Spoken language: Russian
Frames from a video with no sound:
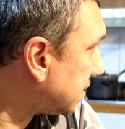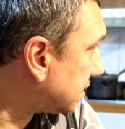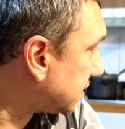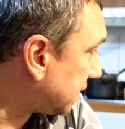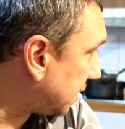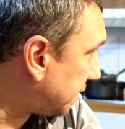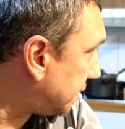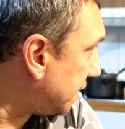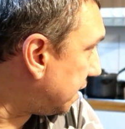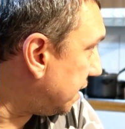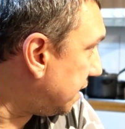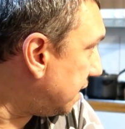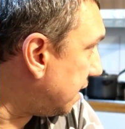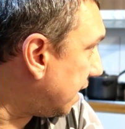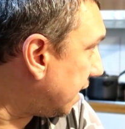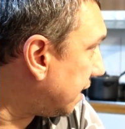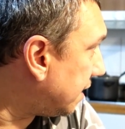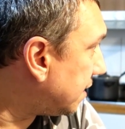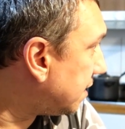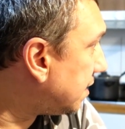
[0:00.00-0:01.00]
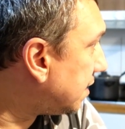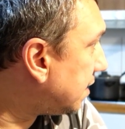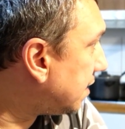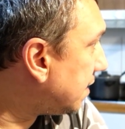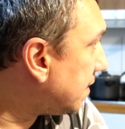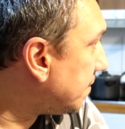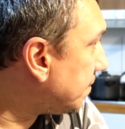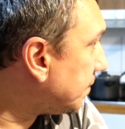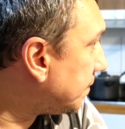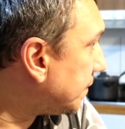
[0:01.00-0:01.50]
за 3 дня.
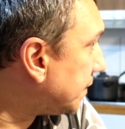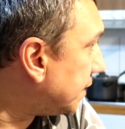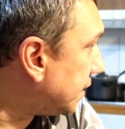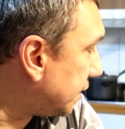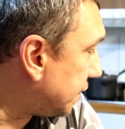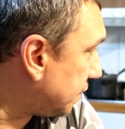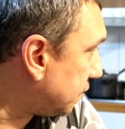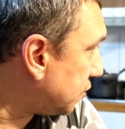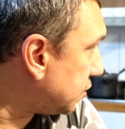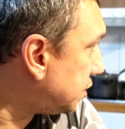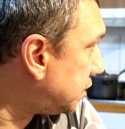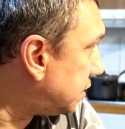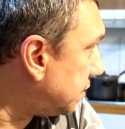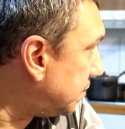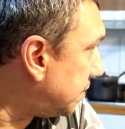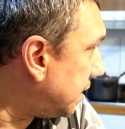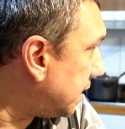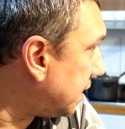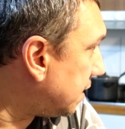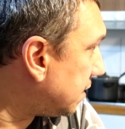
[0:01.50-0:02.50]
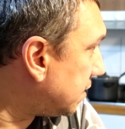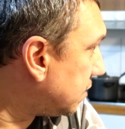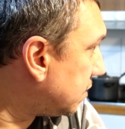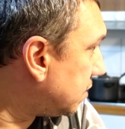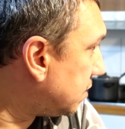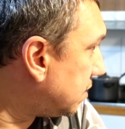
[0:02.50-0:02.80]
Это вот тебе...